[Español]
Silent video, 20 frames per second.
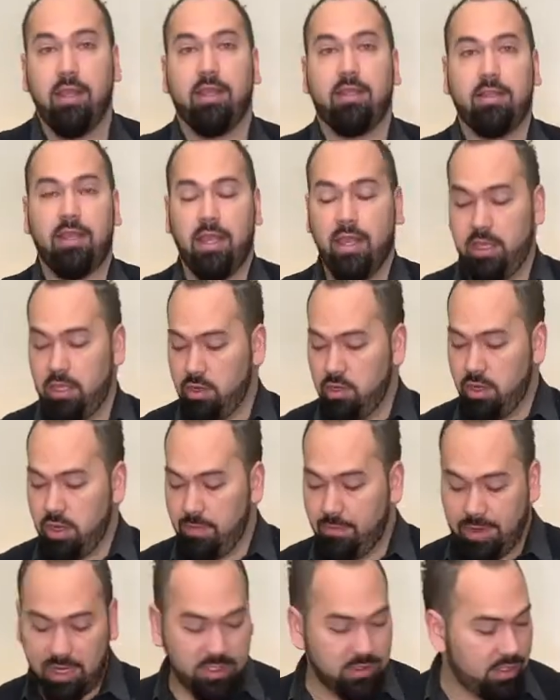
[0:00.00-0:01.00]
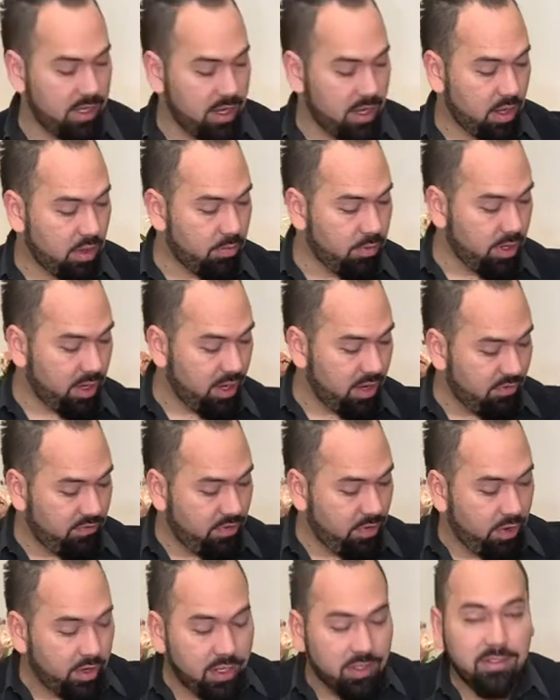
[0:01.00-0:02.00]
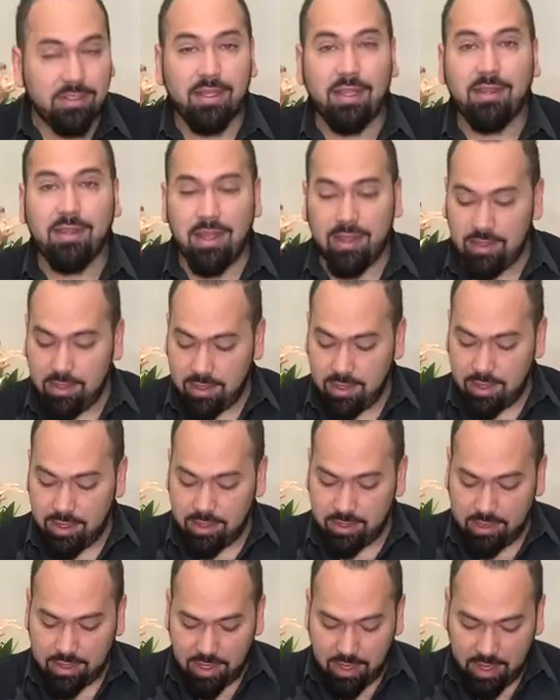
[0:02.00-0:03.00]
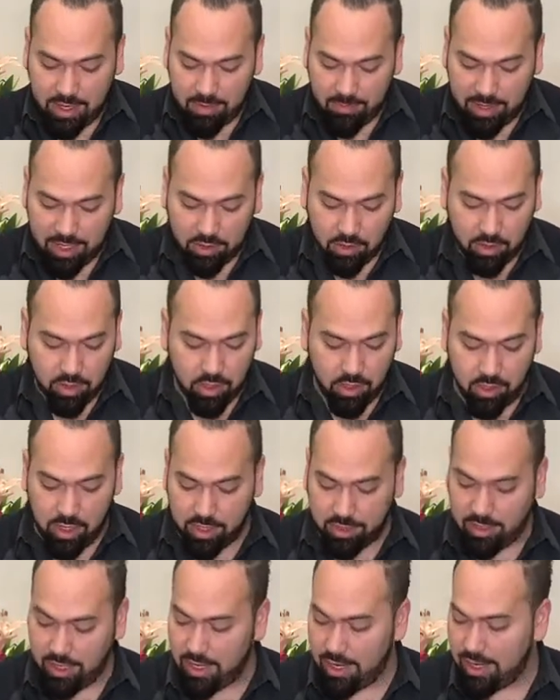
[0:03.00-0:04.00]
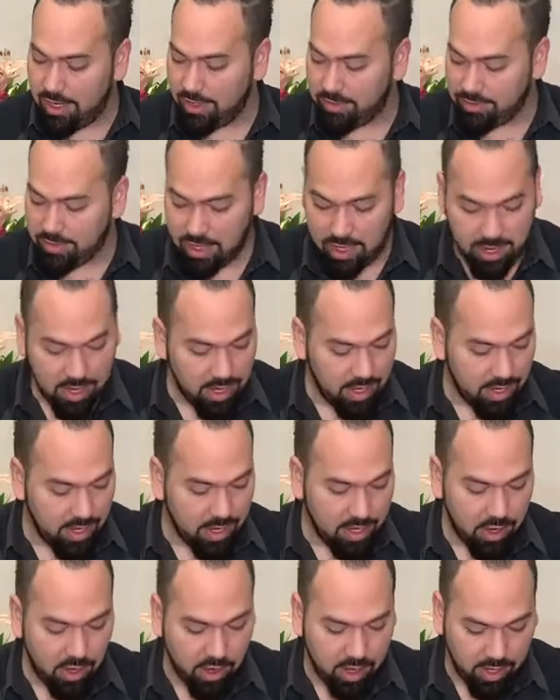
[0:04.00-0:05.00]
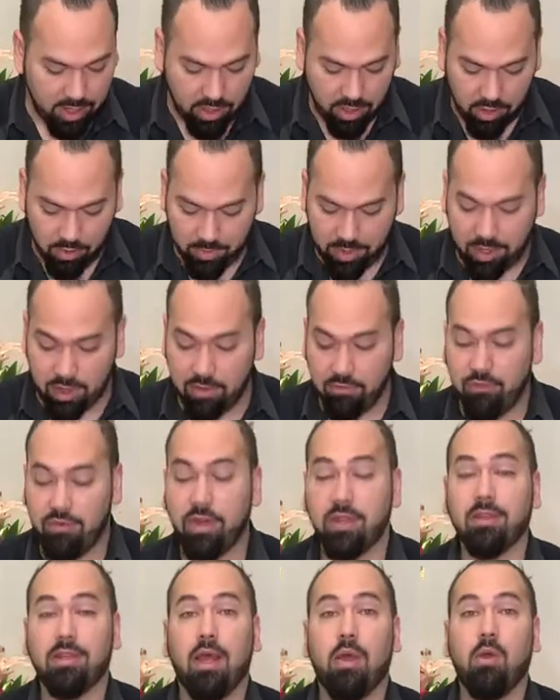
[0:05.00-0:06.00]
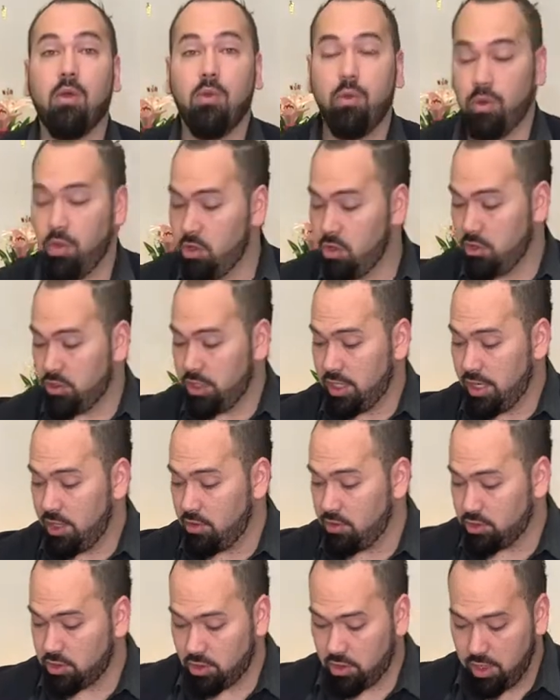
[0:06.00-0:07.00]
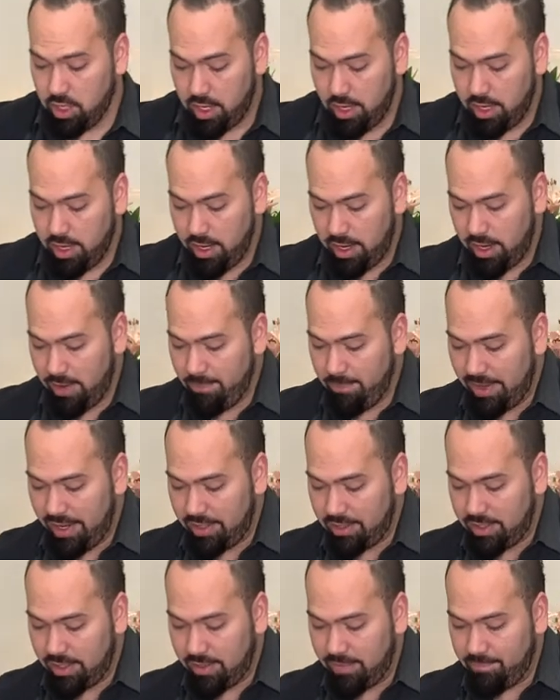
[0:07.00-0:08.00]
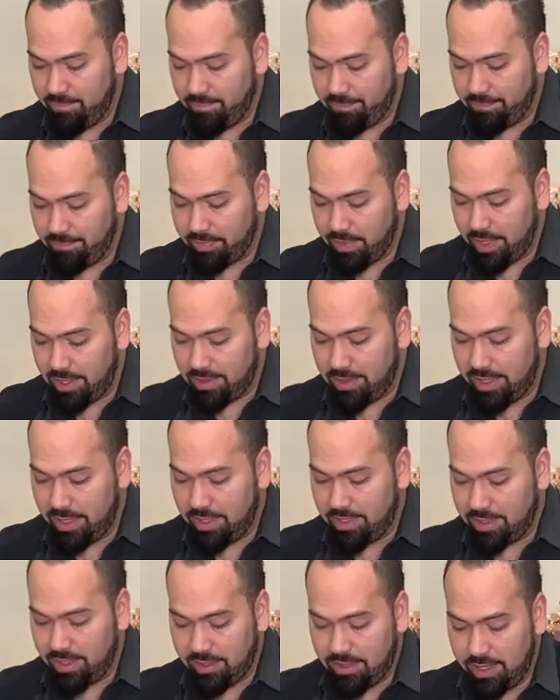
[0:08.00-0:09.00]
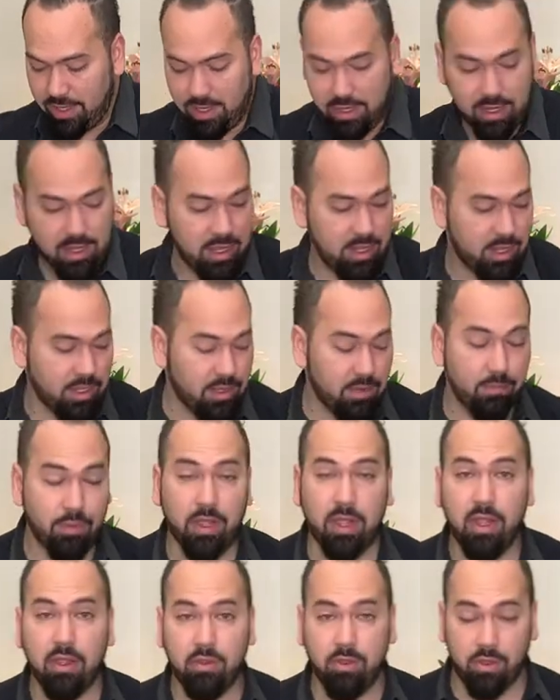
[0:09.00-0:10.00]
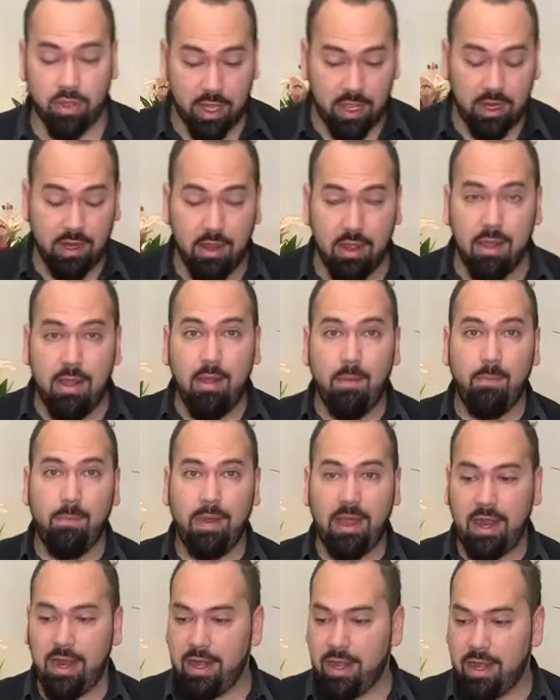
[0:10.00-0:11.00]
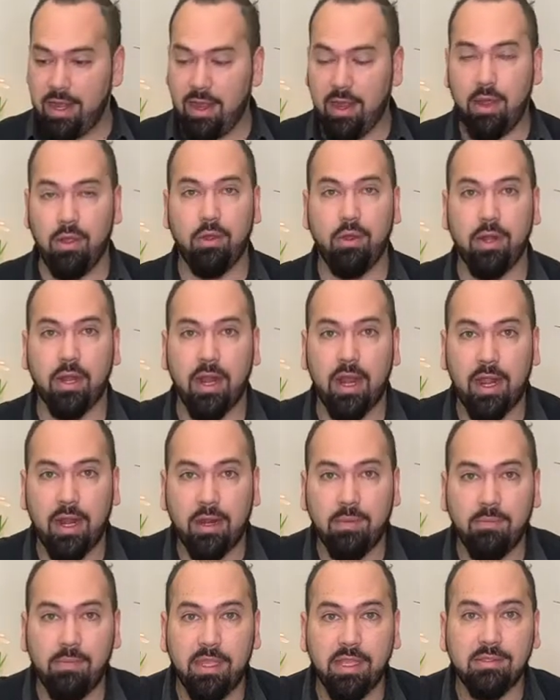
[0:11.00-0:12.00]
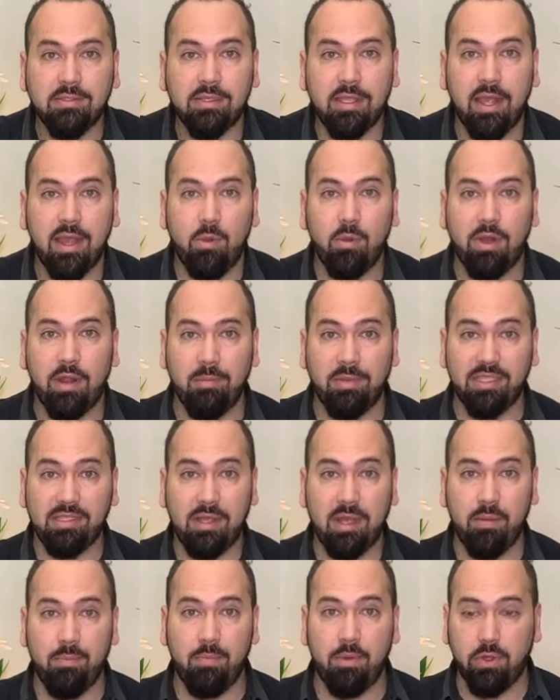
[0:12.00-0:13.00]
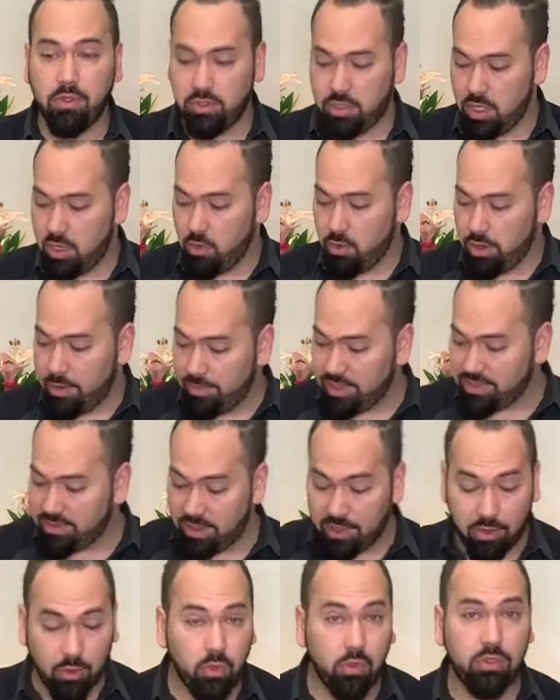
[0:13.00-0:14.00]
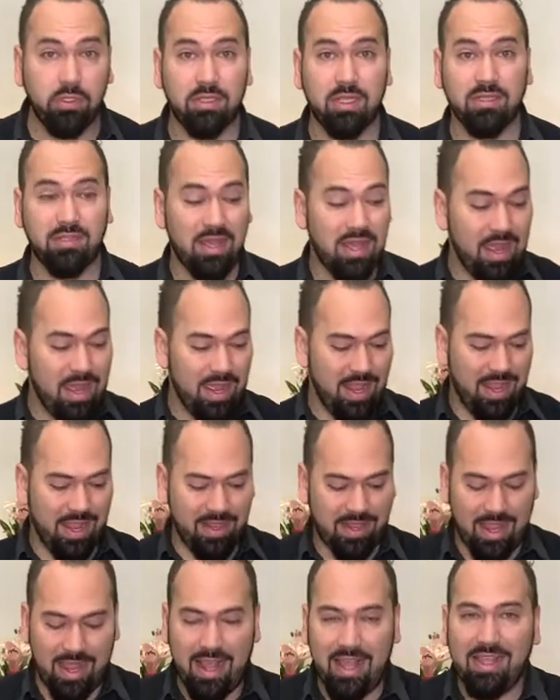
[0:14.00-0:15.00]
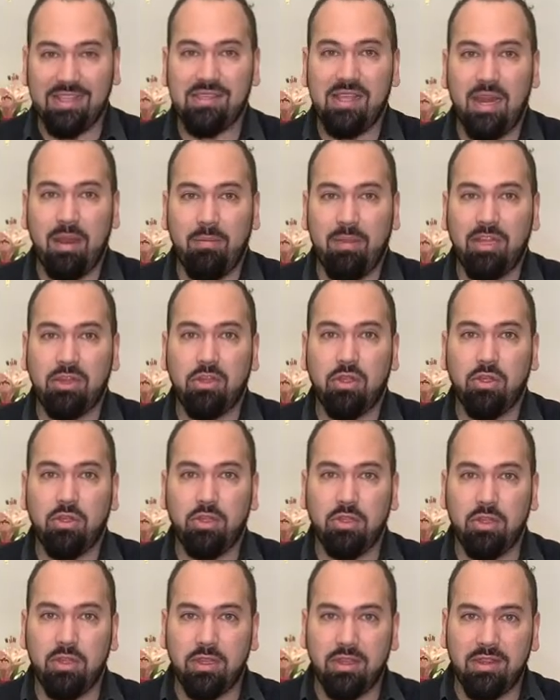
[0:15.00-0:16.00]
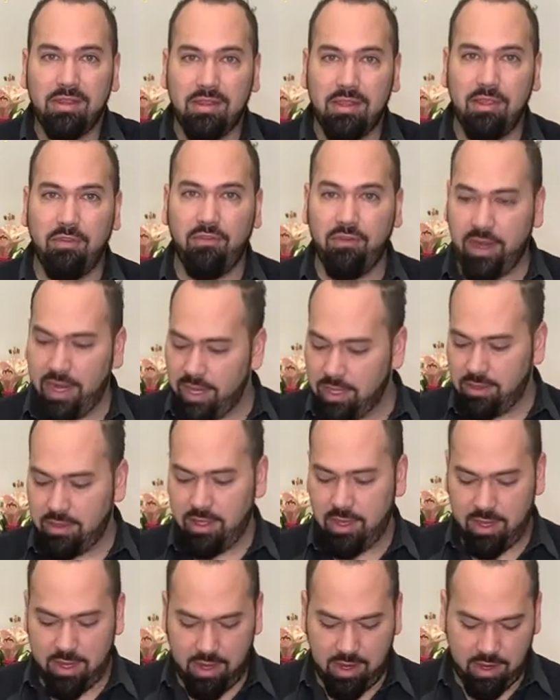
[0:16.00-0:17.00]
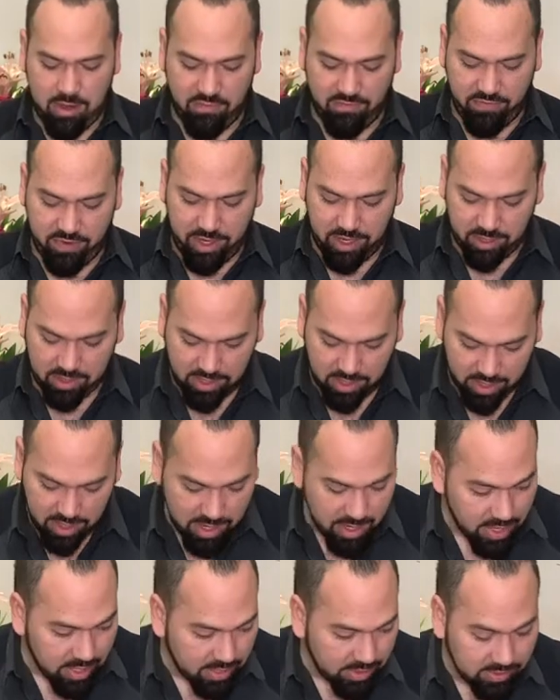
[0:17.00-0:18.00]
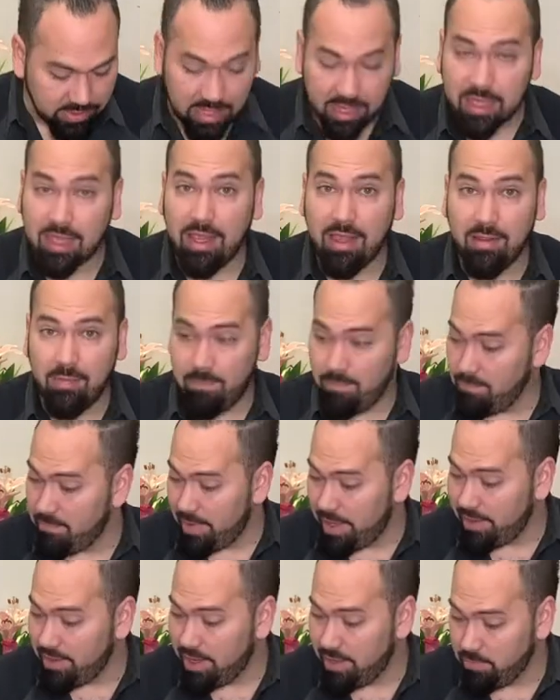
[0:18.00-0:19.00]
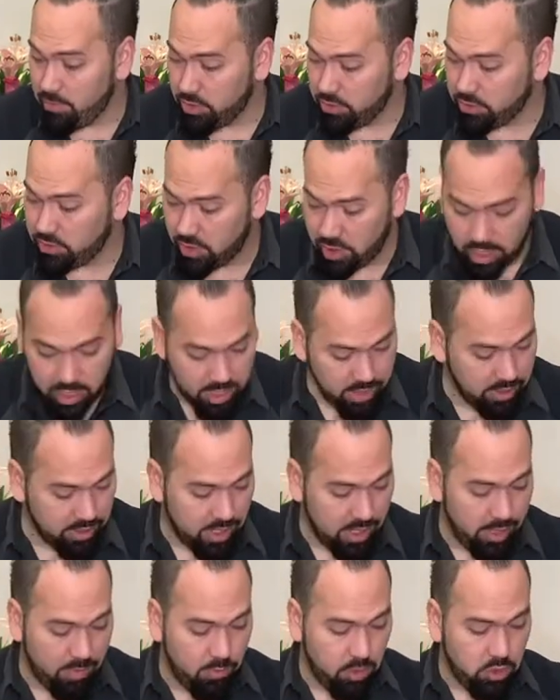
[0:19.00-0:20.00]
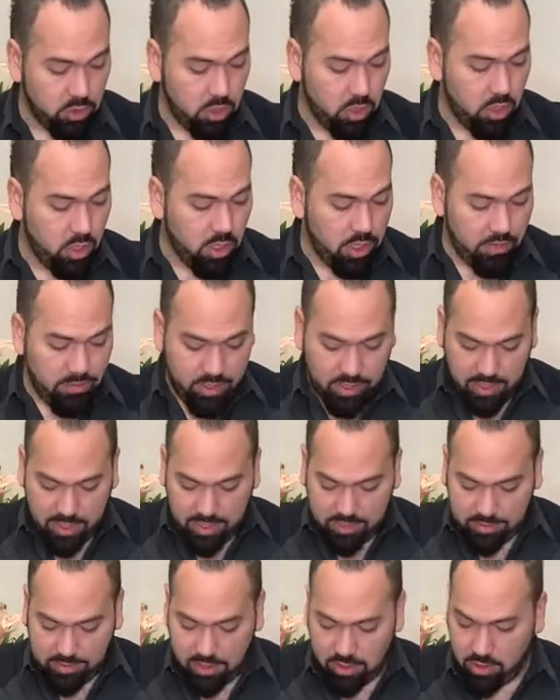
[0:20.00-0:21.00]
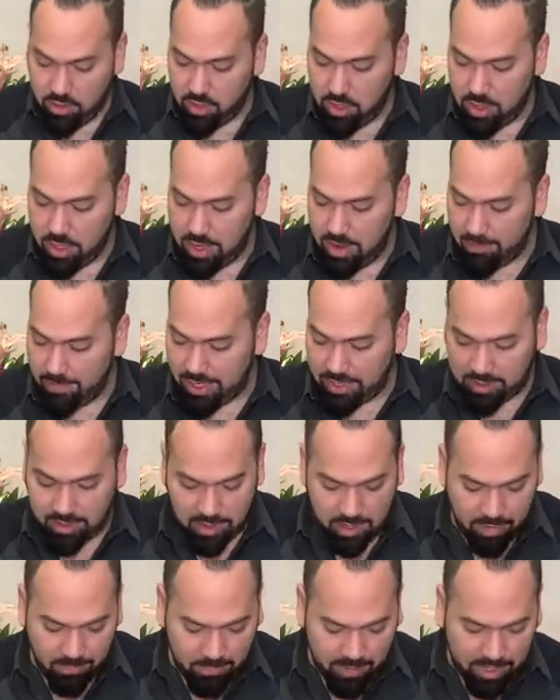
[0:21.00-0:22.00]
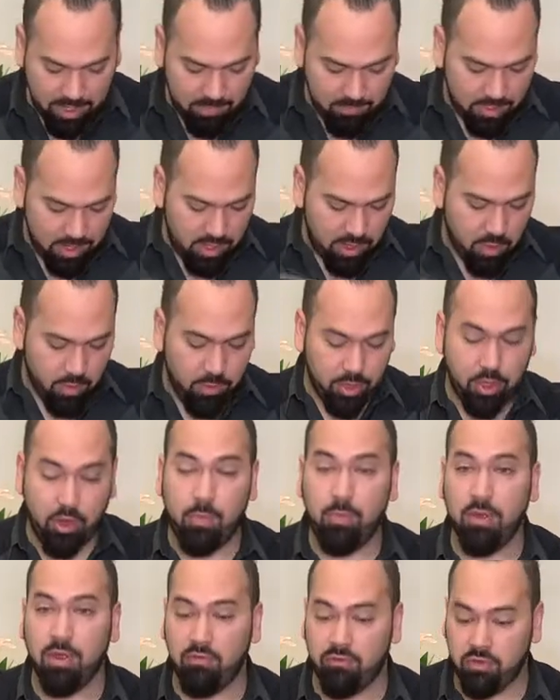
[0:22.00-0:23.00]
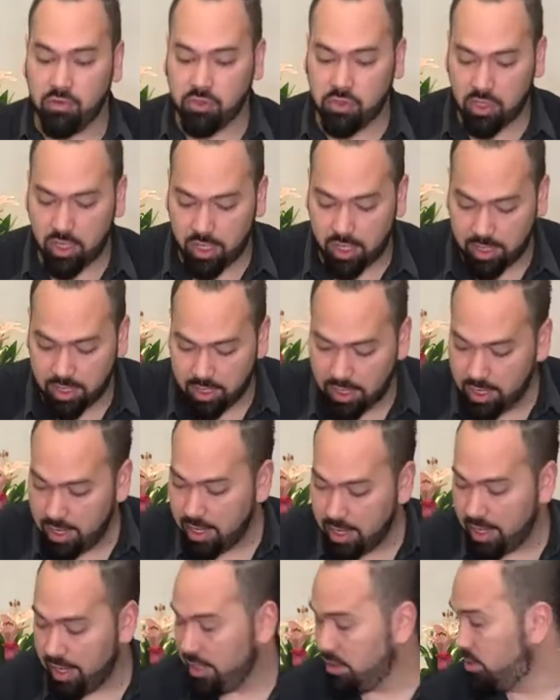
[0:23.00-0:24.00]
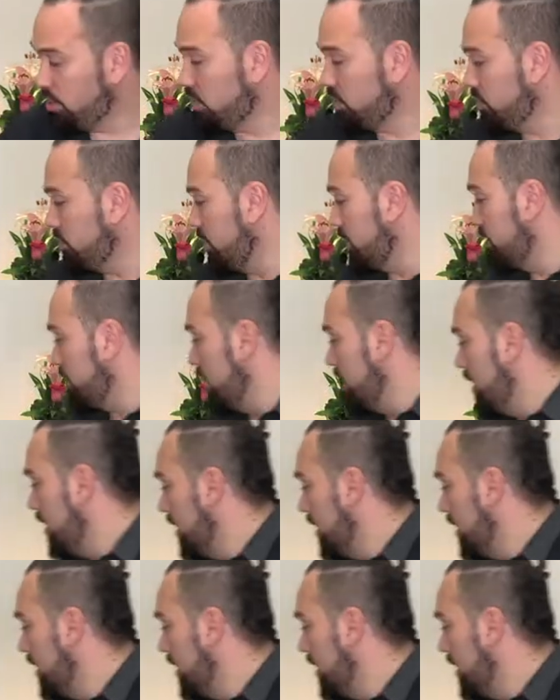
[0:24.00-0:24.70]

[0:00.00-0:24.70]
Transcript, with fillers: de estos que pareciera como que las flores se están derramando de los laterales y que los arreglos vienen enfrentados unos contra el otro. Es parte de estas técnicas que te pueden ayudar para adornar bien sea una mesa de postres, una mesa de dulces que tengas ese elemento diferente en el frente. Ya aquí medimos, tenemos todo lo que vendría siendo la parte del y miren cómo ellos pueden funcionar. Entonces,